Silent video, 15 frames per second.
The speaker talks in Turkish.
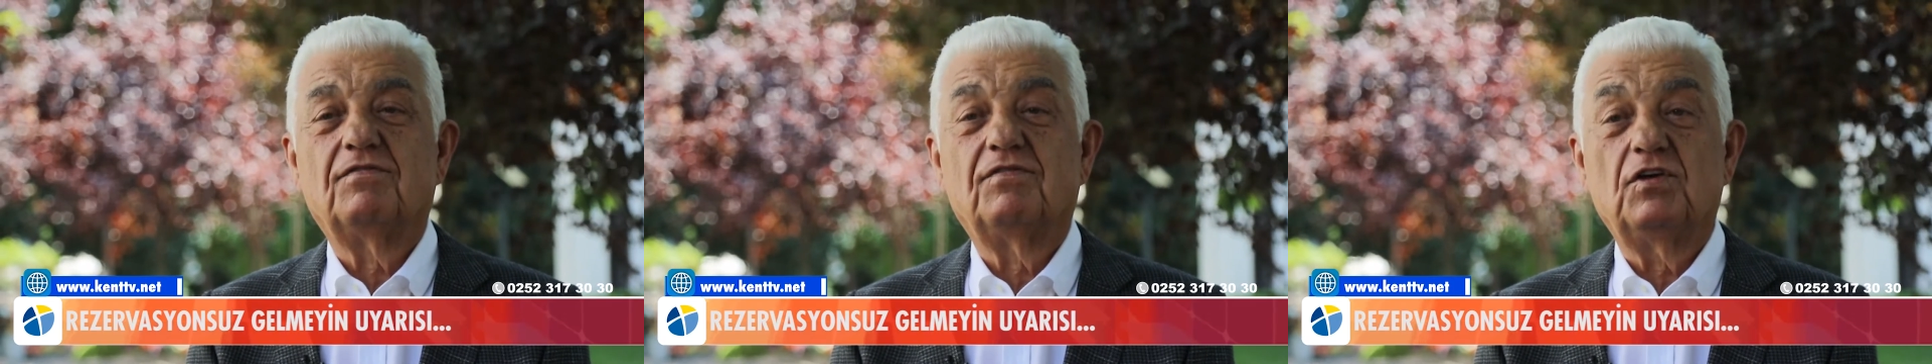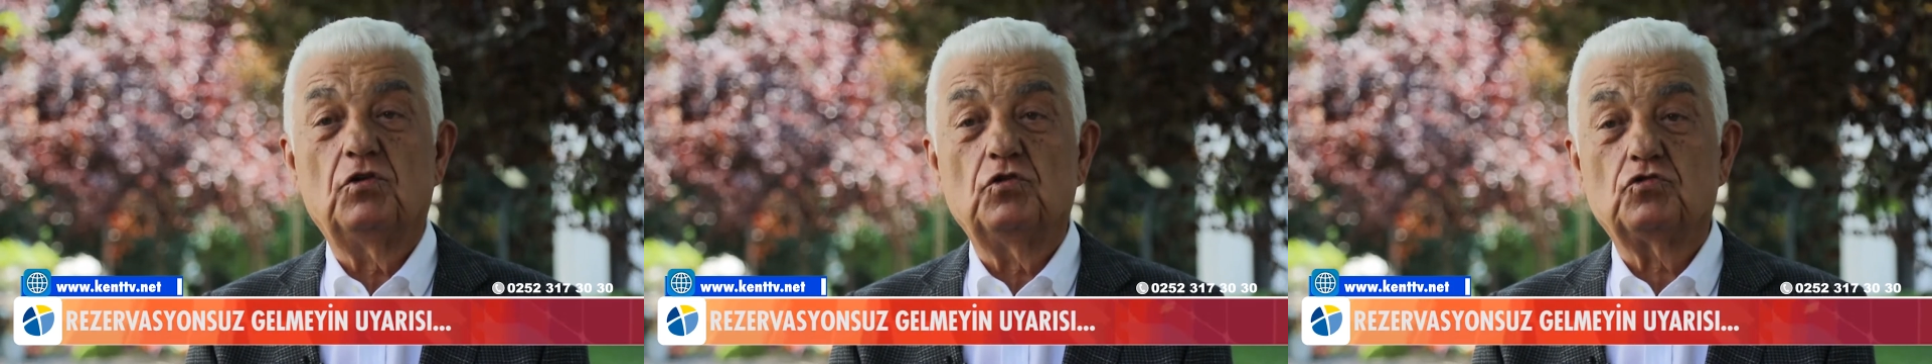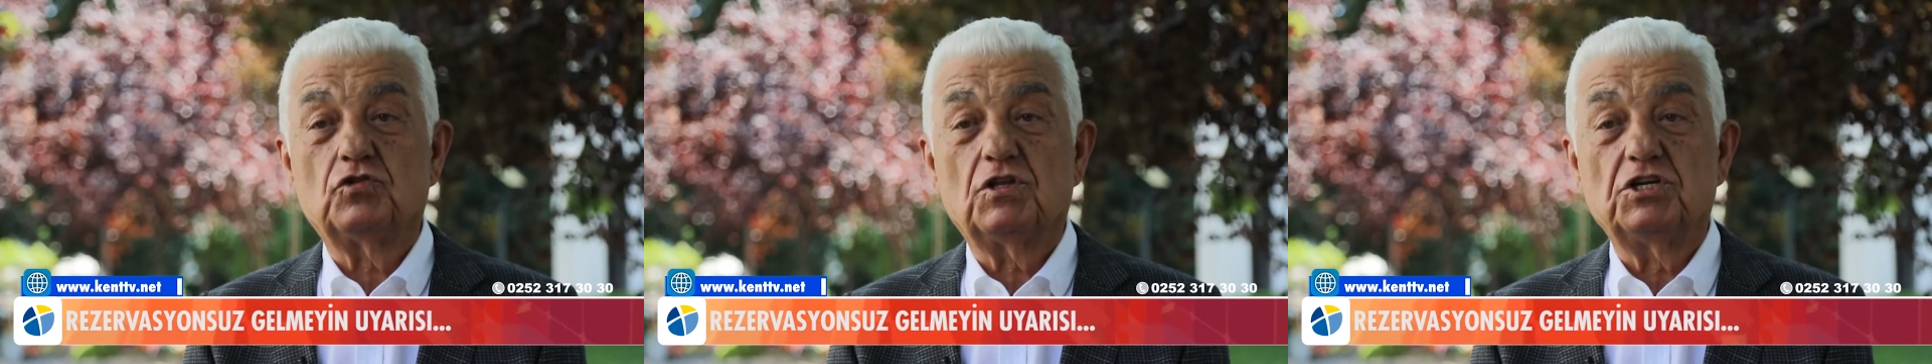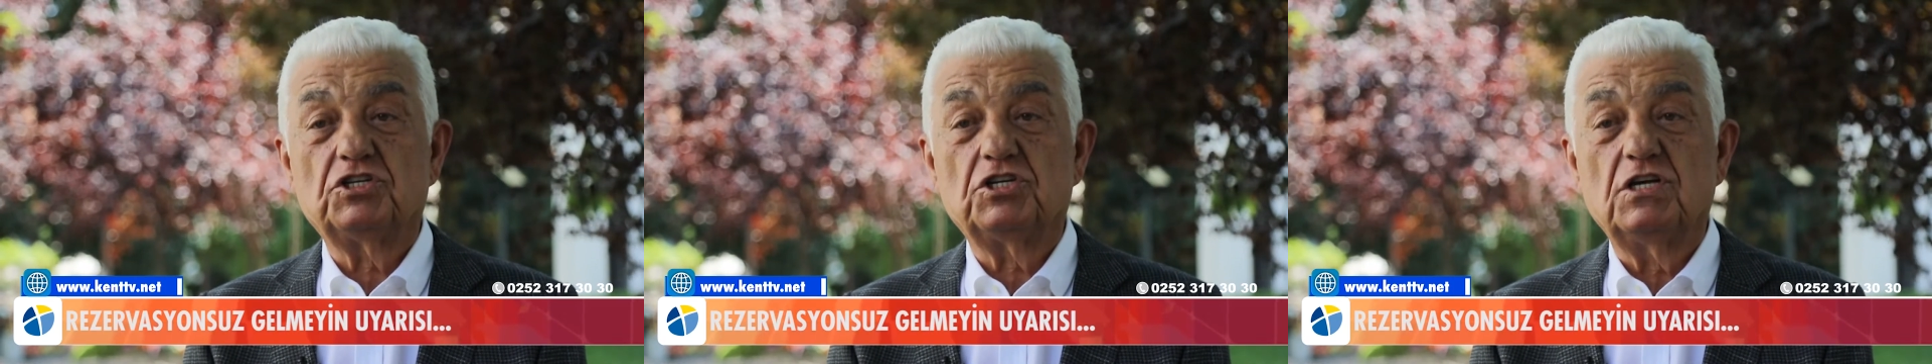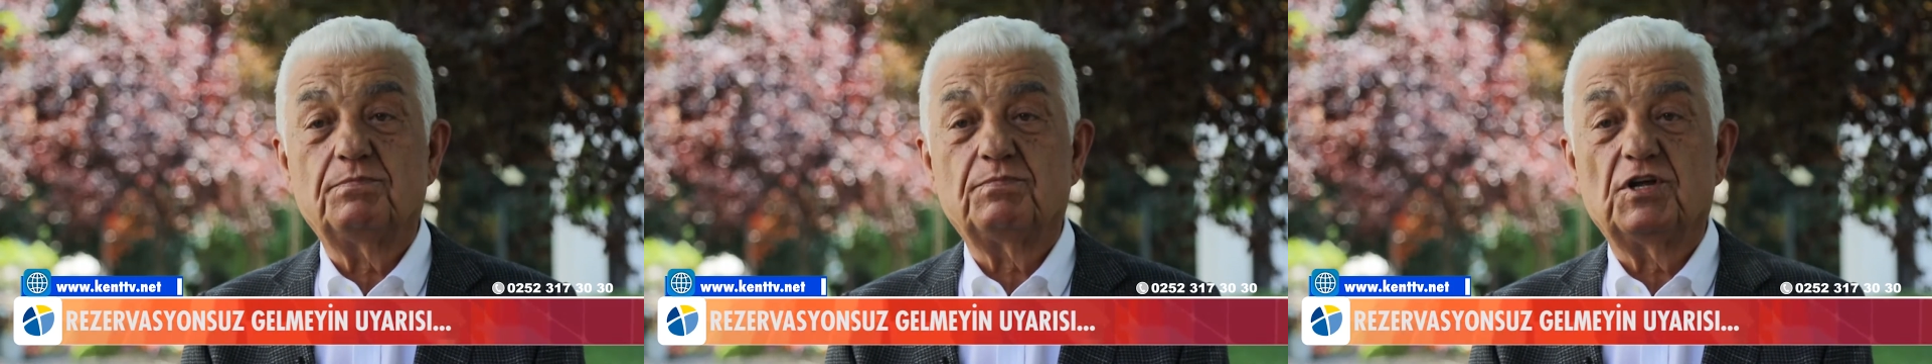virüs
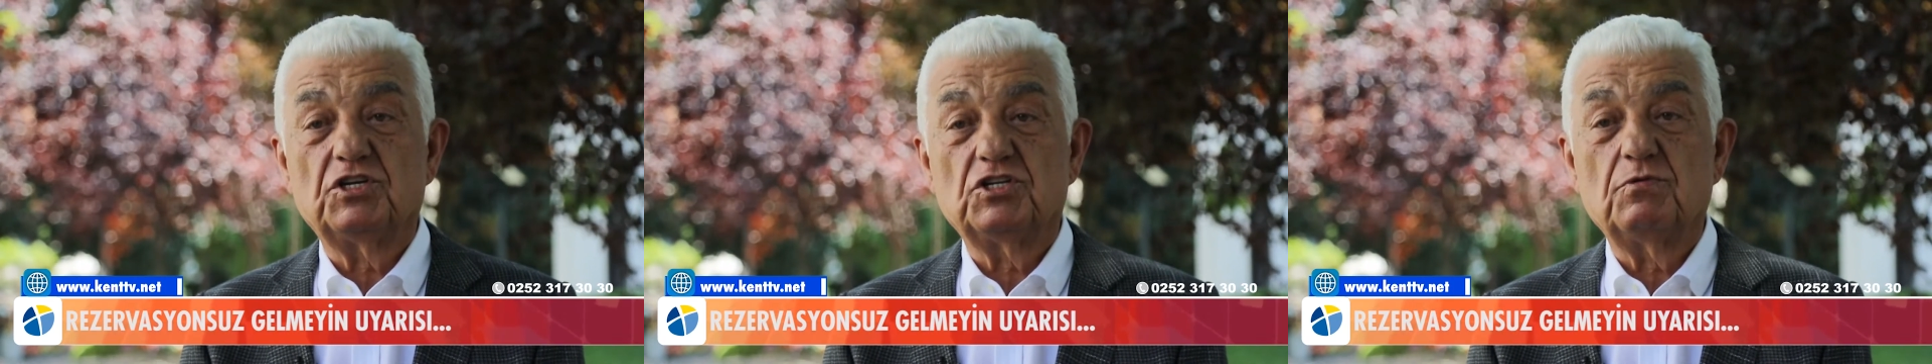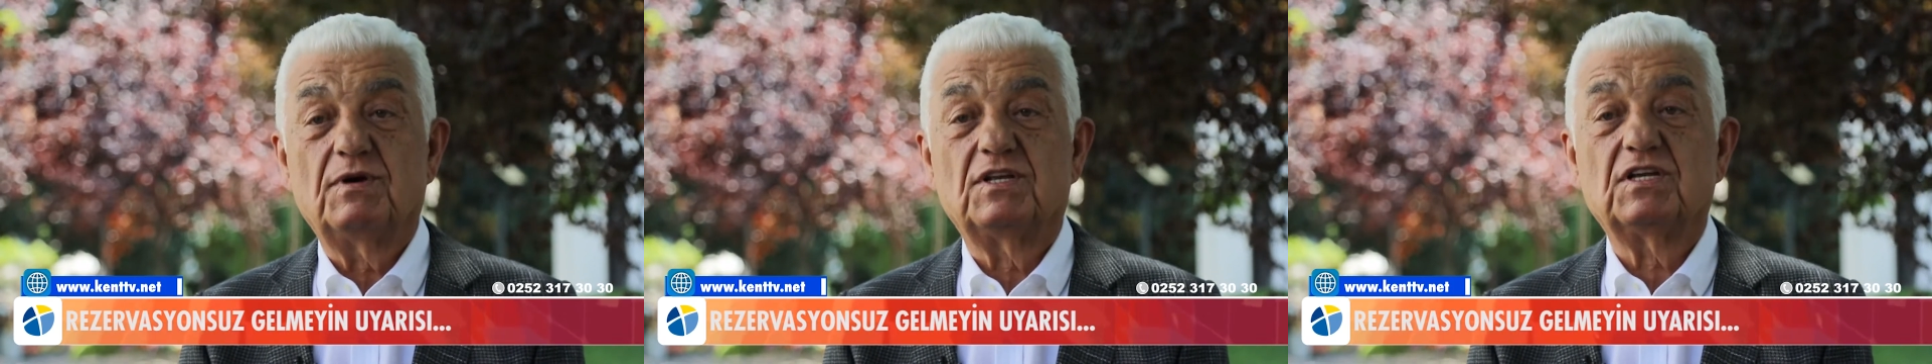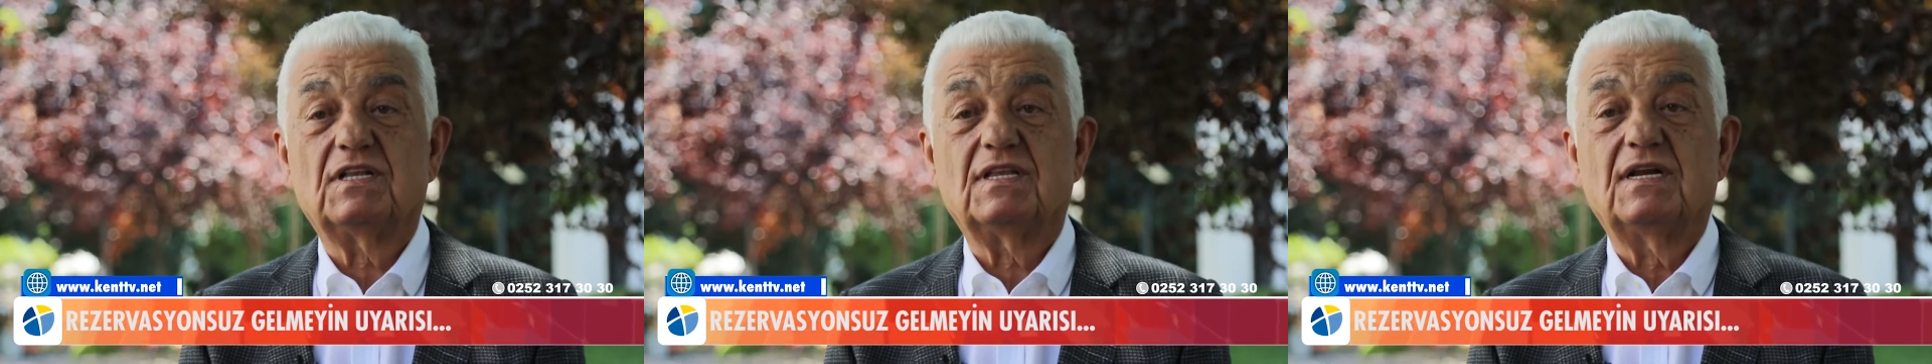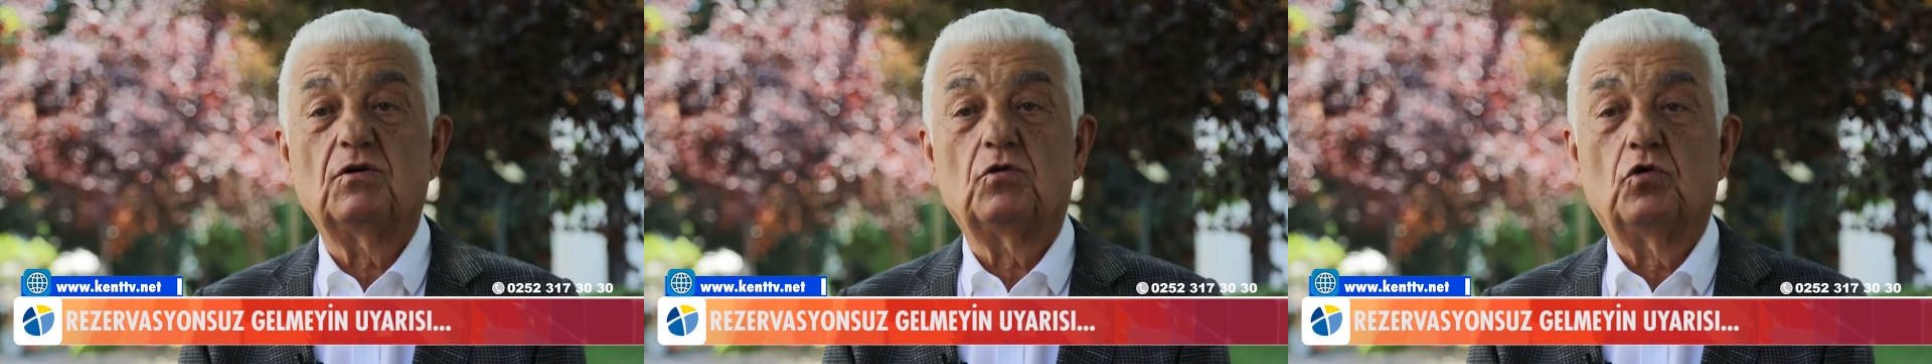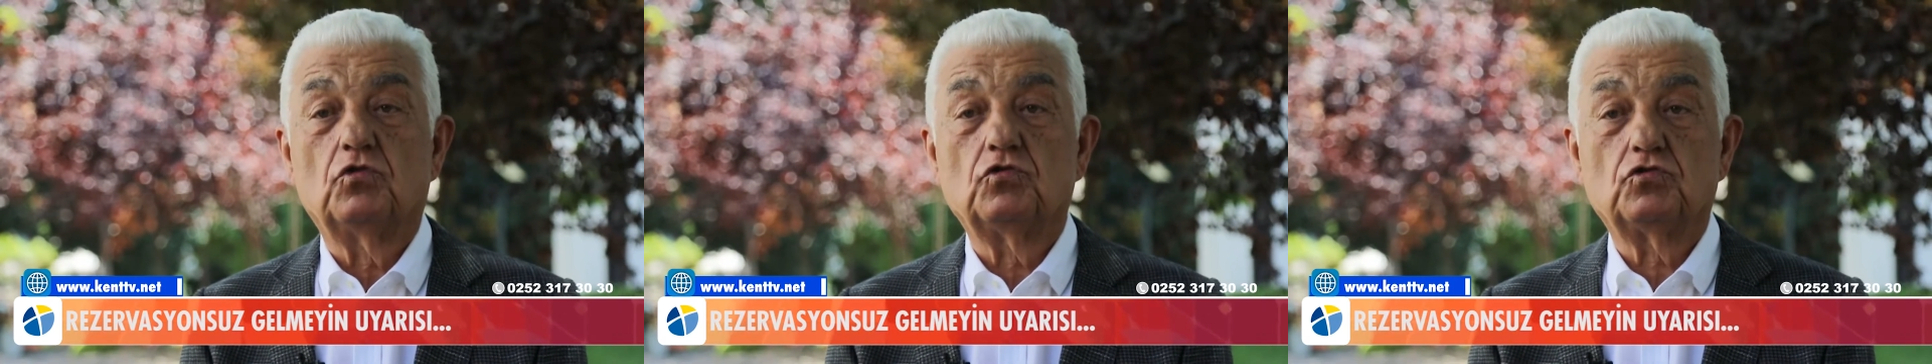taşıyıp
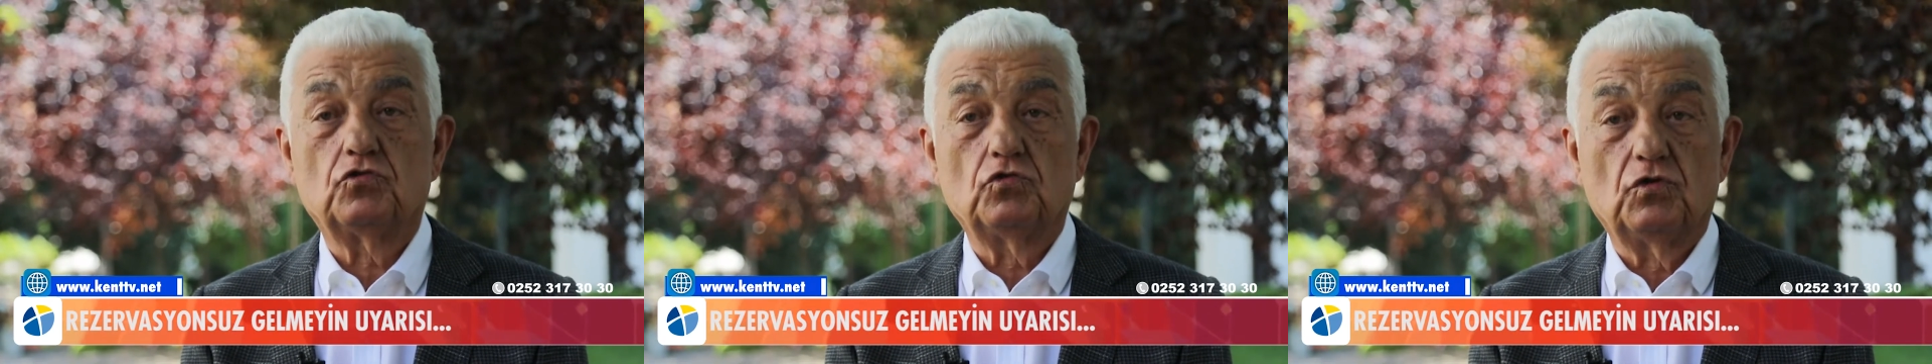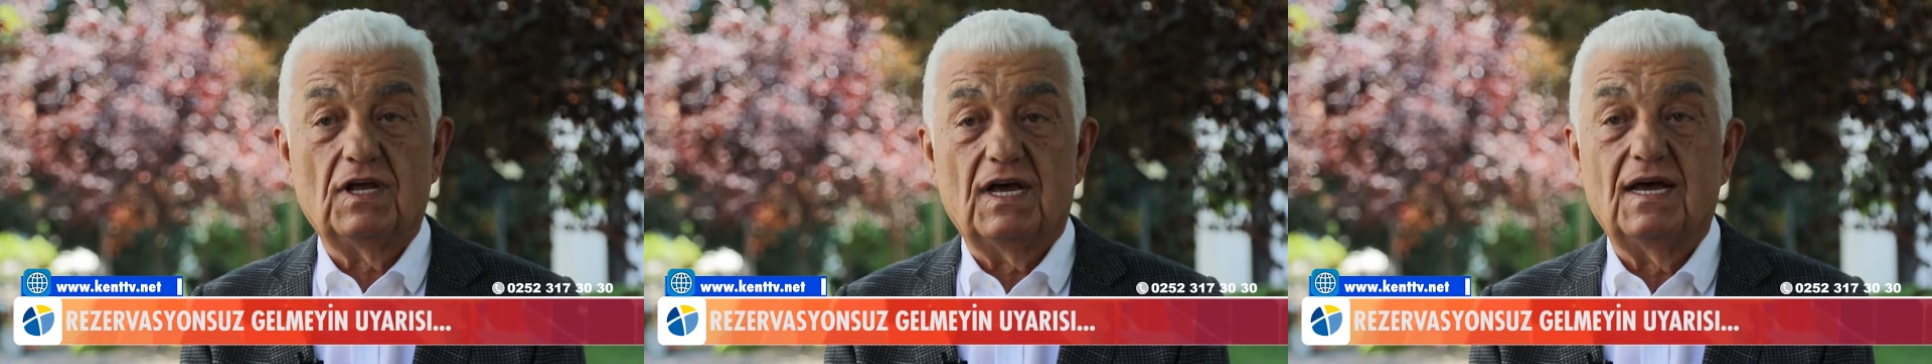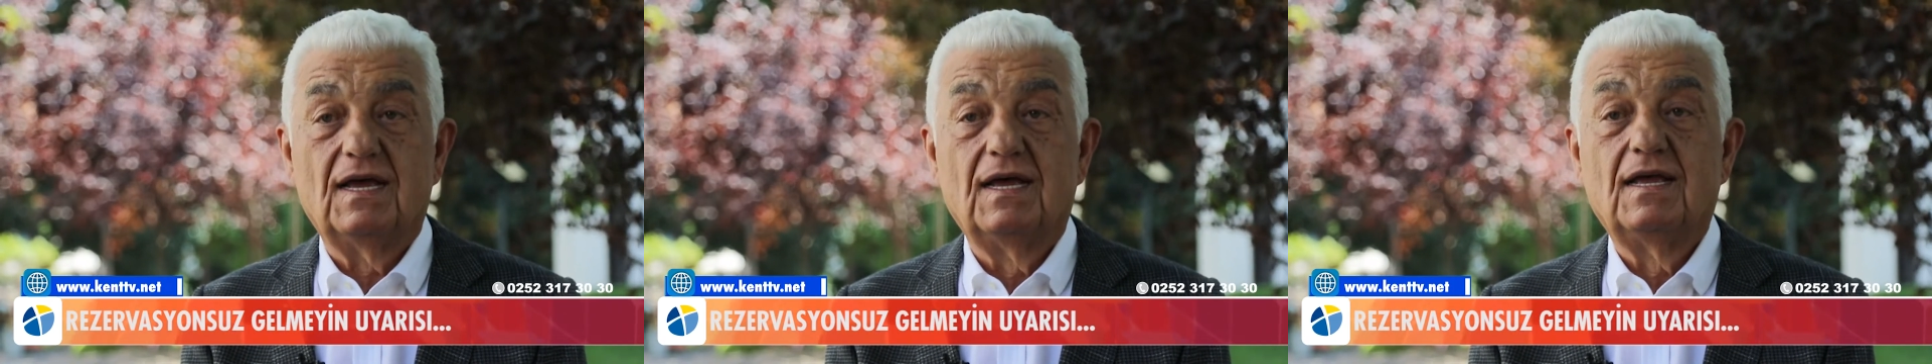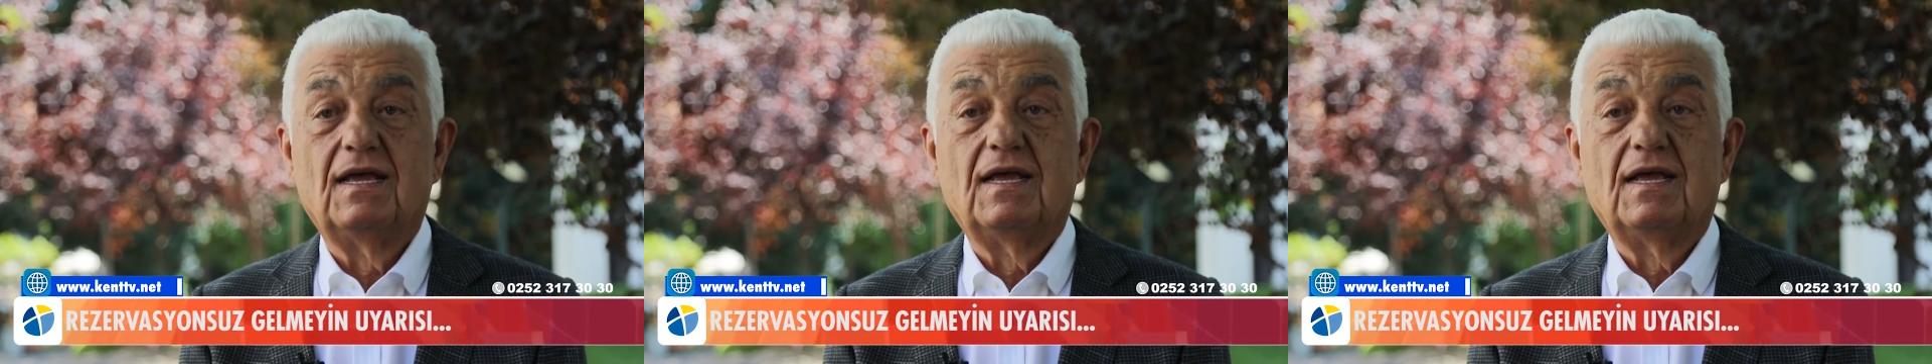taşımadıkları konusunda